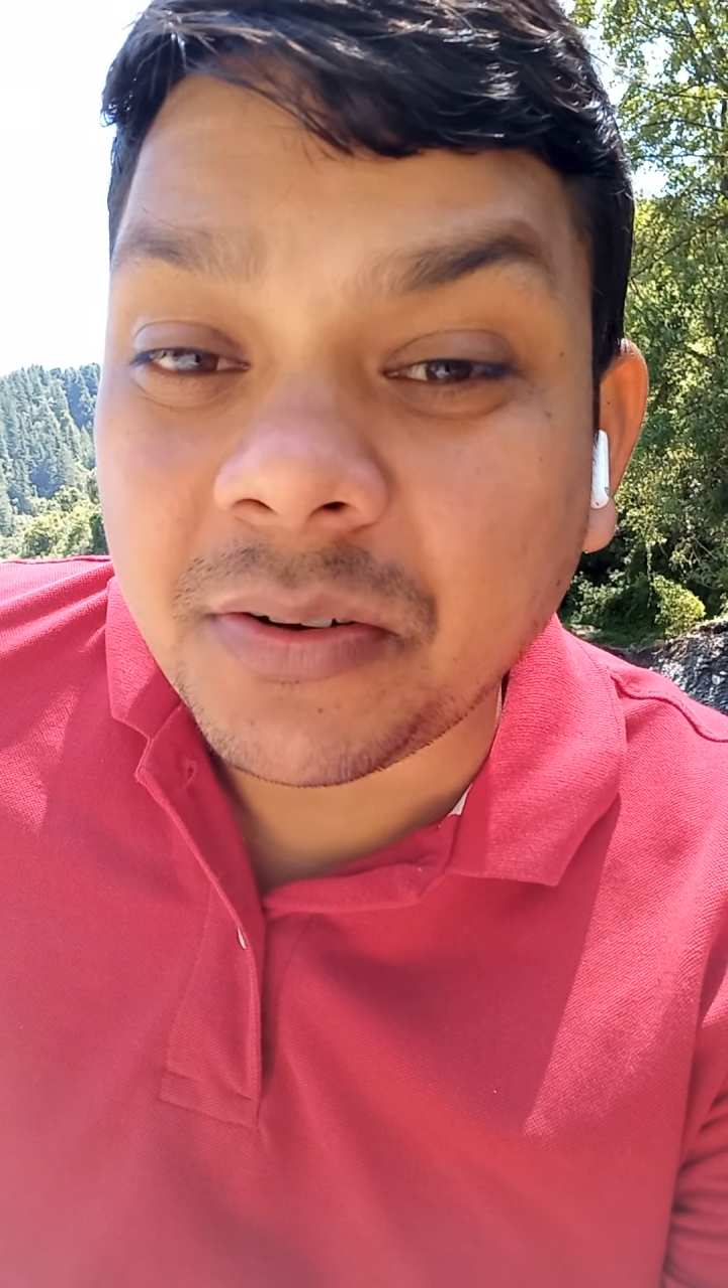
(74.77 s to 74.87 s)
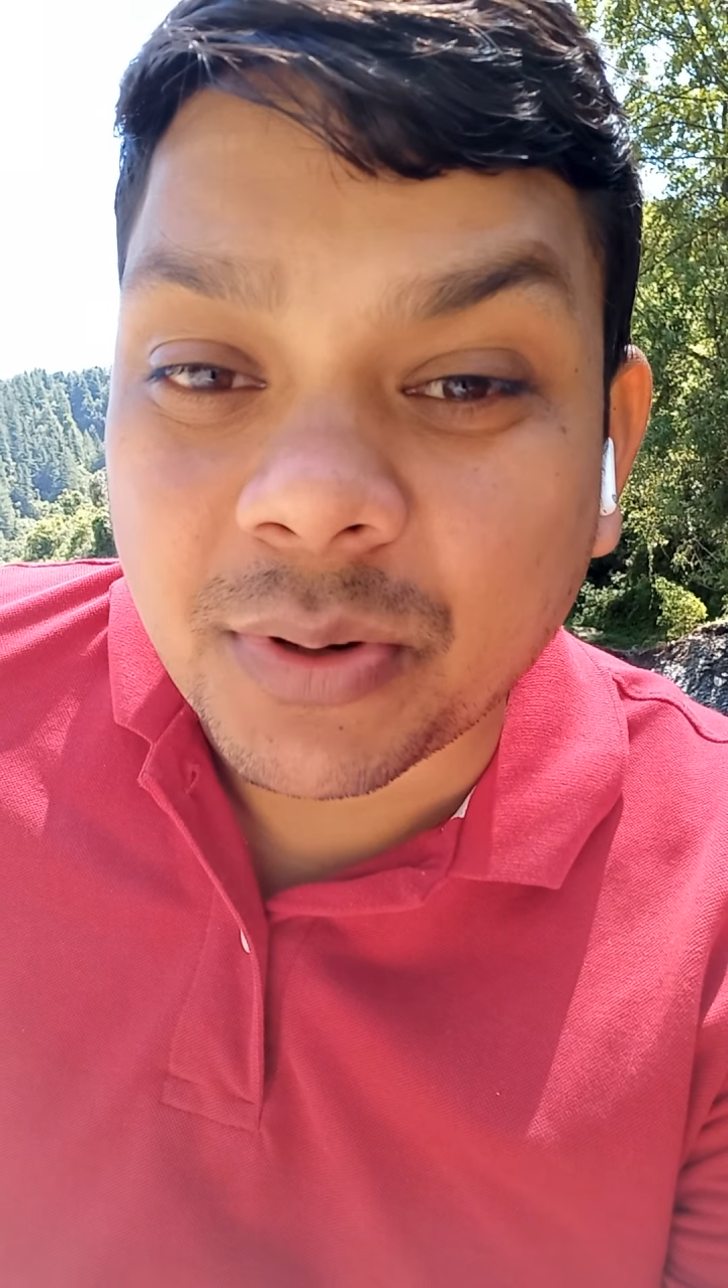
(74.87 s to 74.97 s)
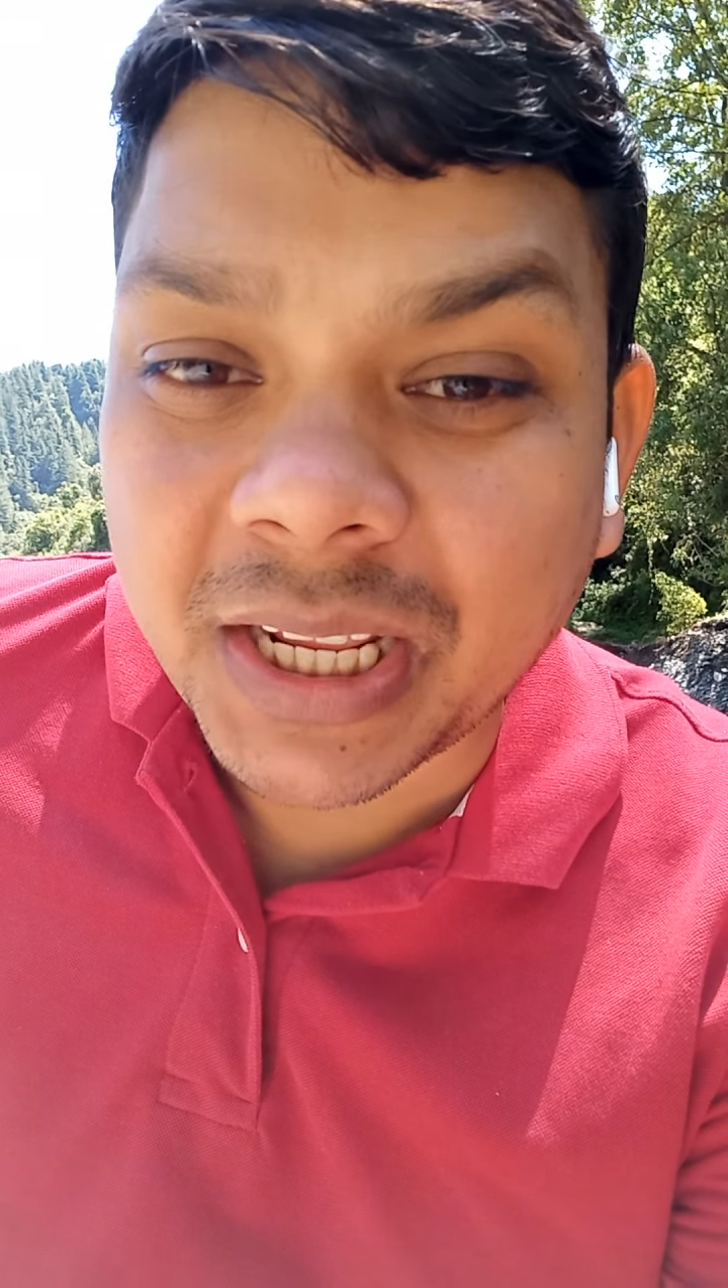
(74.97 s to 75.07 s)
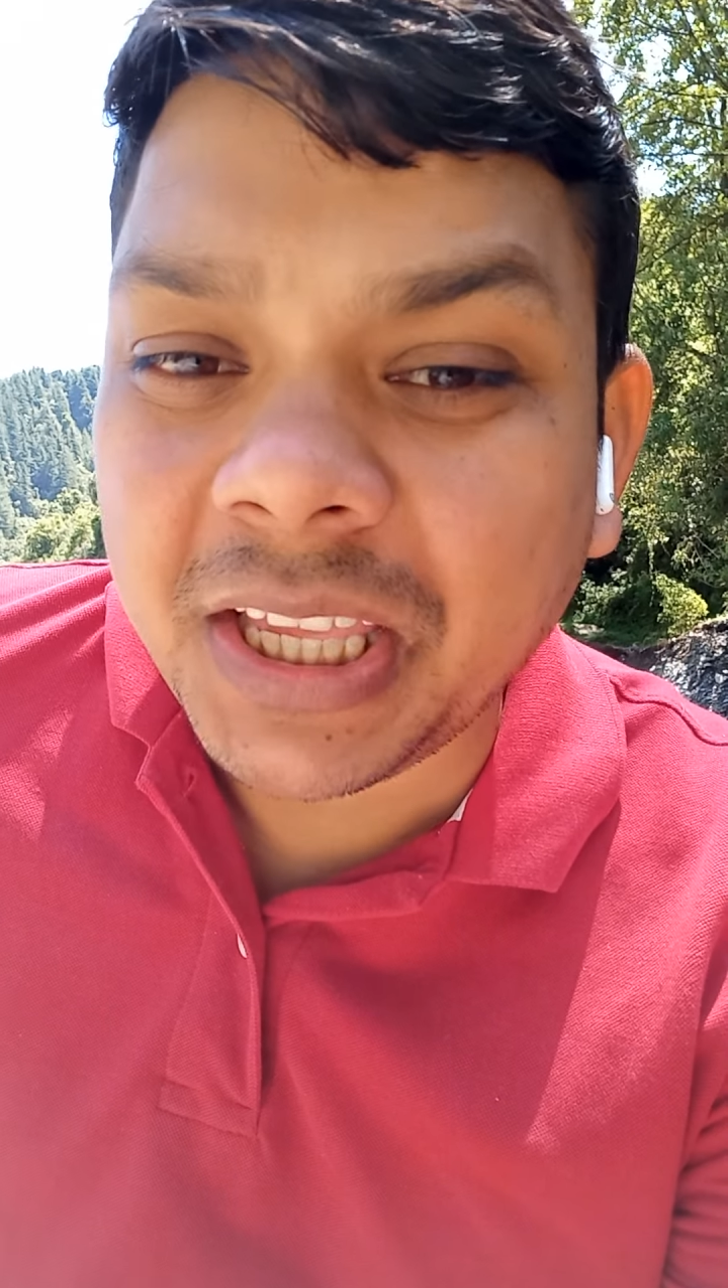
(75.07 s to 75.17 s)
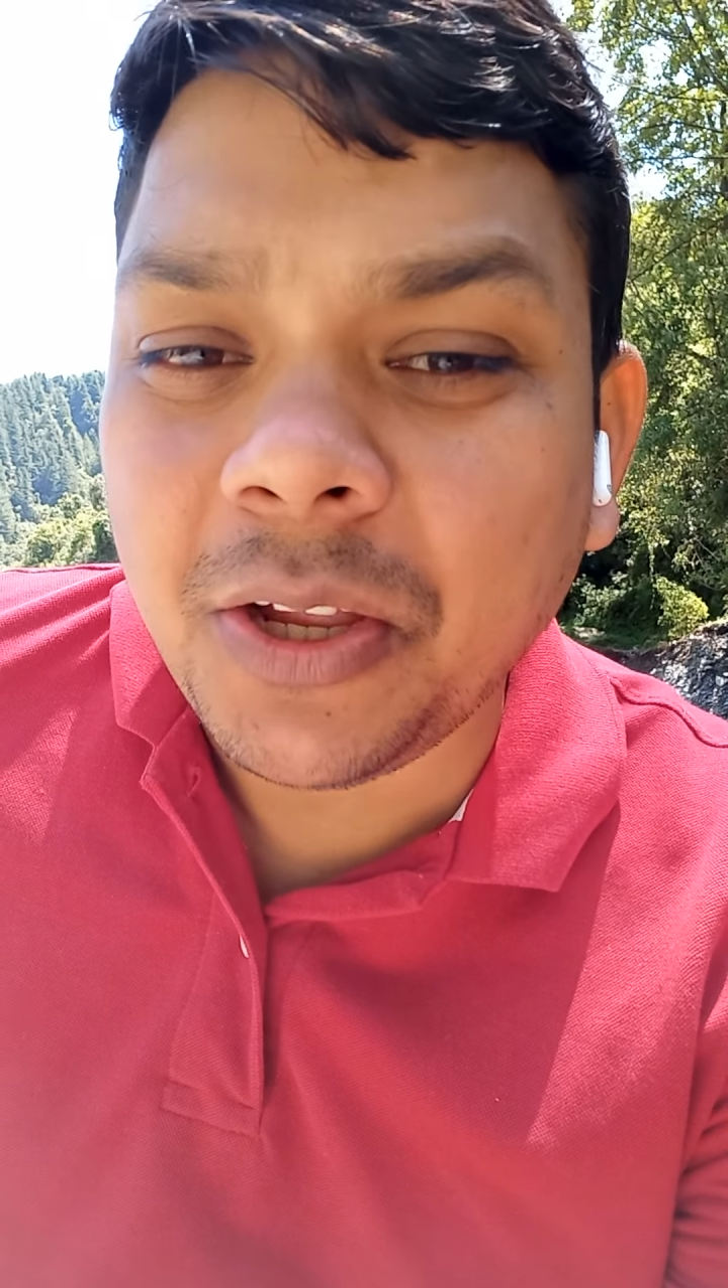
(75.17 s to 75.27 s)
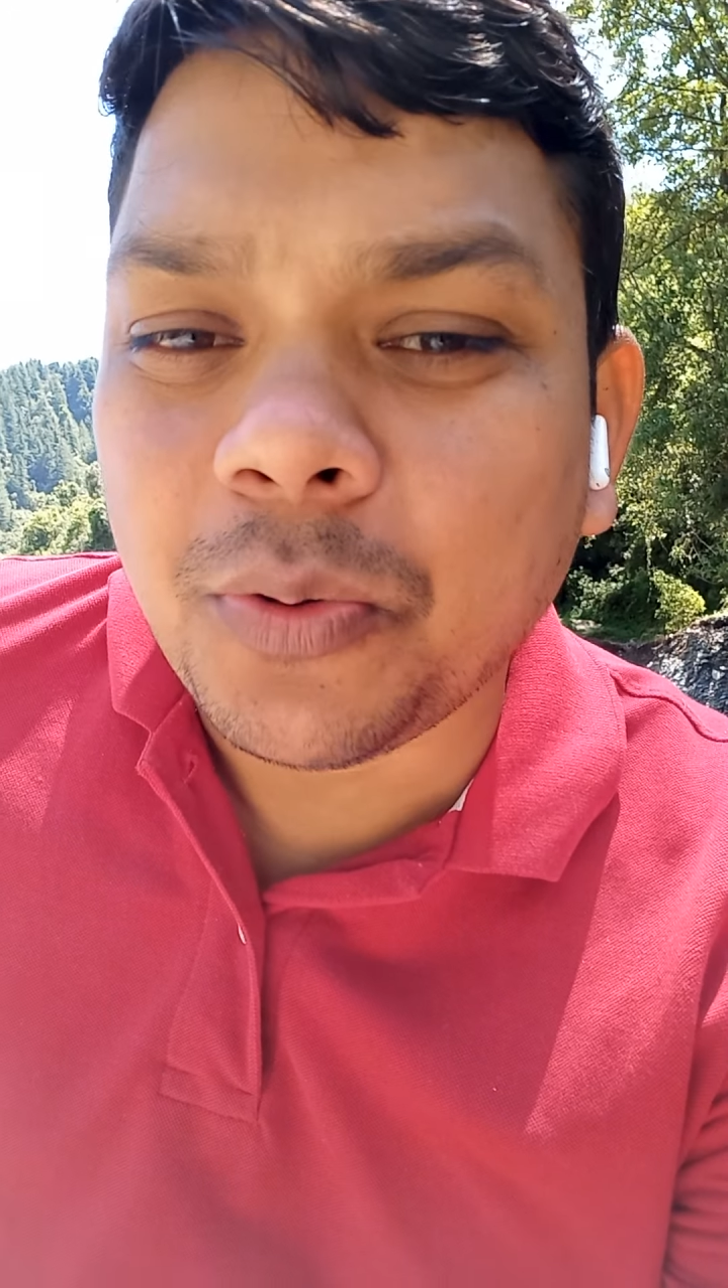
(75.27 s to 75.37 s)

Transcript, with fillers: ट्रैकिंग